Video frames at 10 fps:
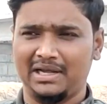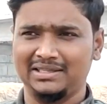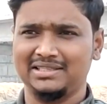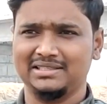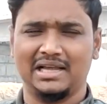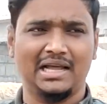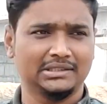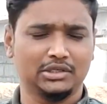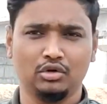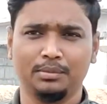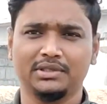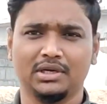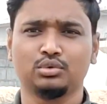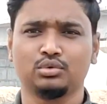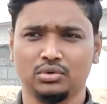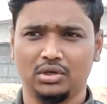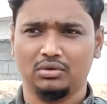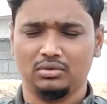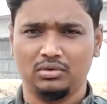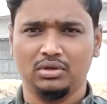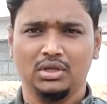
पाँच से सात किलोमीटर दूर हको